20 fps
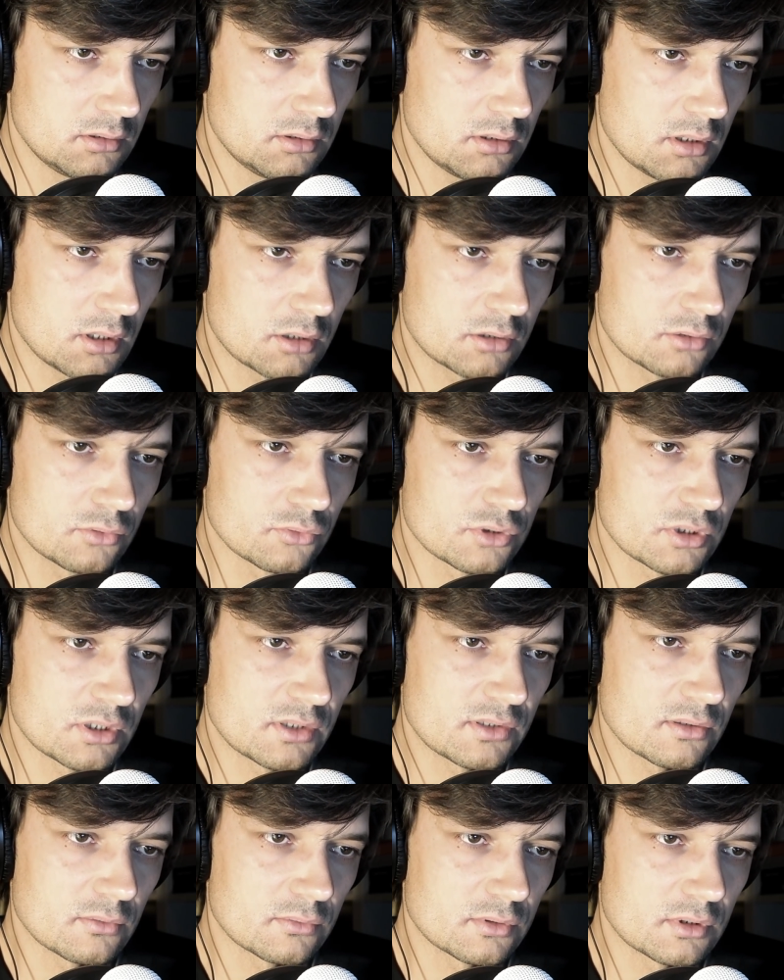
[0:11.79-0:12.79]
Niektórzy
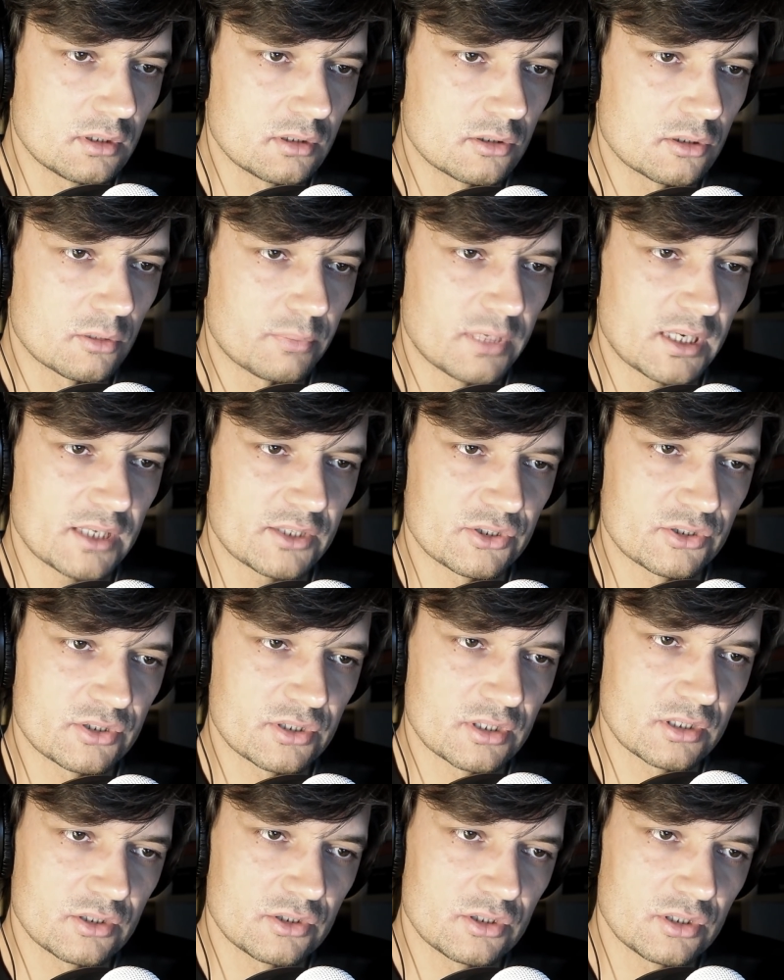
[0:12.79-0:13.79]
chcą tylko
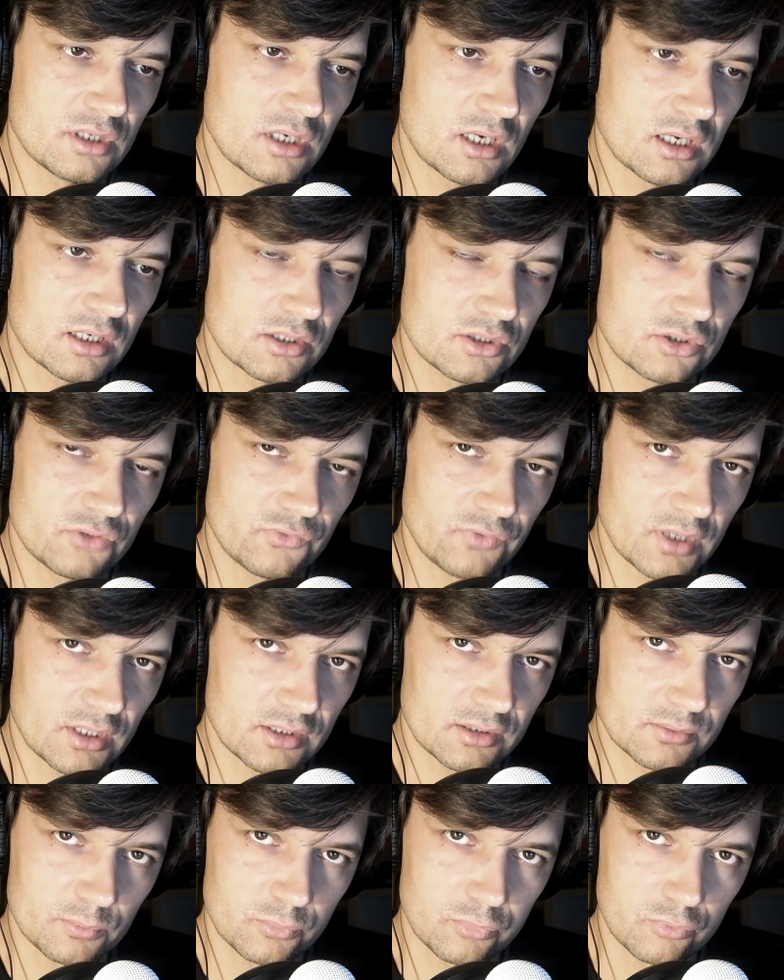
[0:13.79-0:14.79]
patrzeć, jak
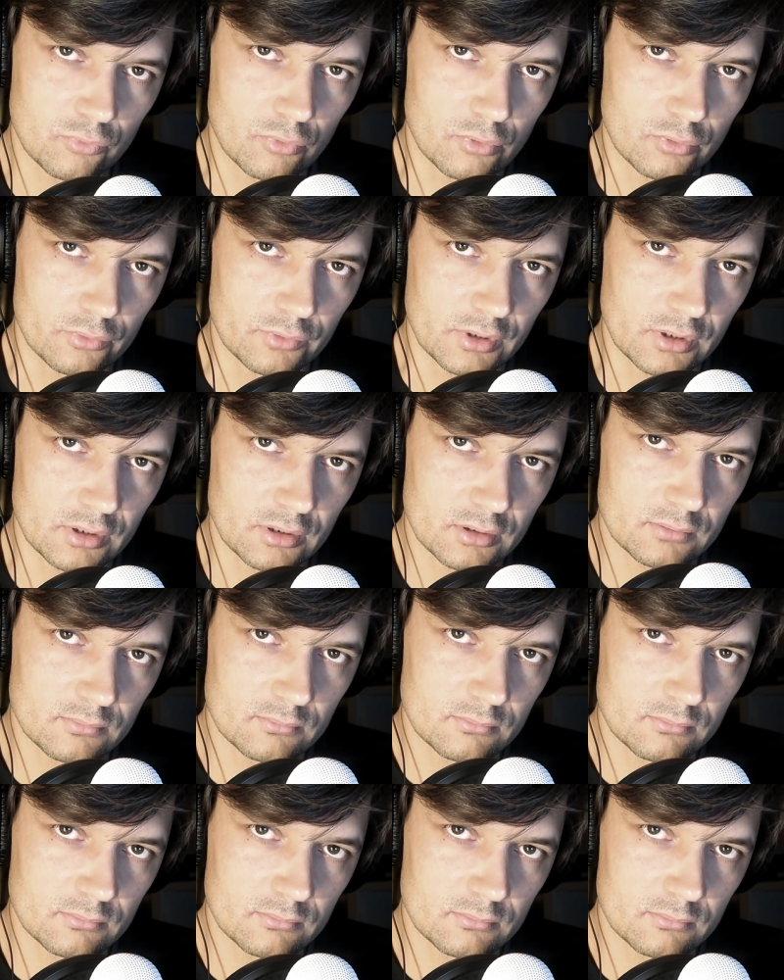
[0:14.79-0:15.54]
świat płonie.